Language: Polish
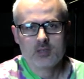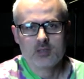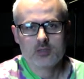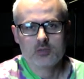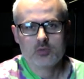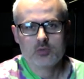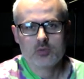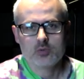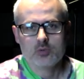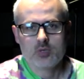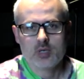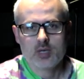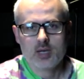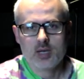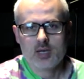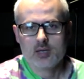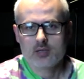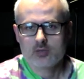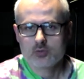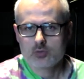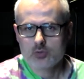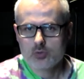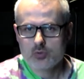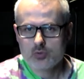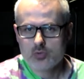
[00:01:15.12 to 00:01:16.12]
y, trójka
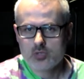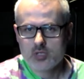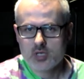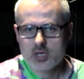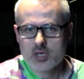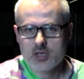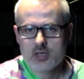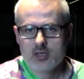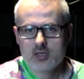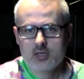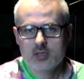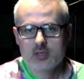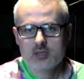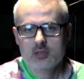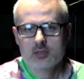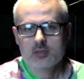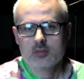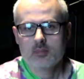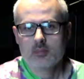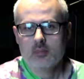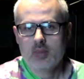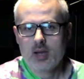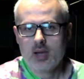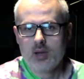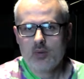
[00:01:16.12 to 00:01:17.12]
duża,
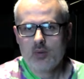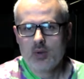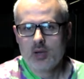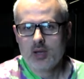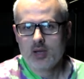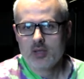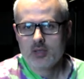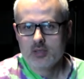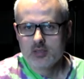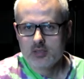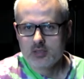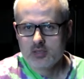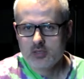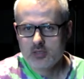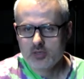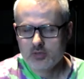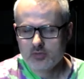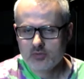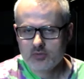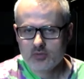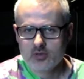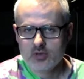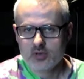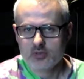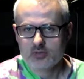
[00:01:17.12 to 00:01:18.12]
mała i
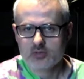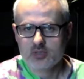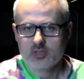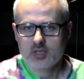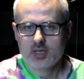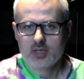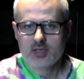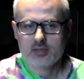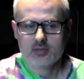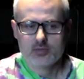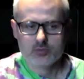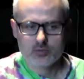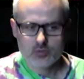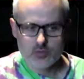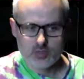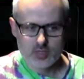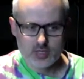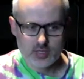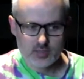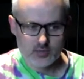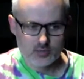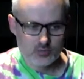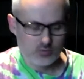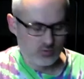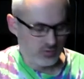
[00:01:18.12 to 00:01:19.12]
odwrotna.
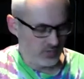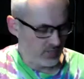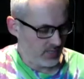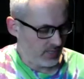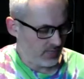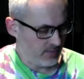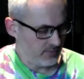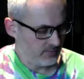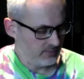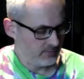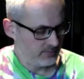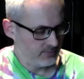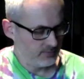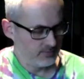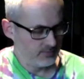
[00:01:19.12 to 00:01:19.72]
Trójka duża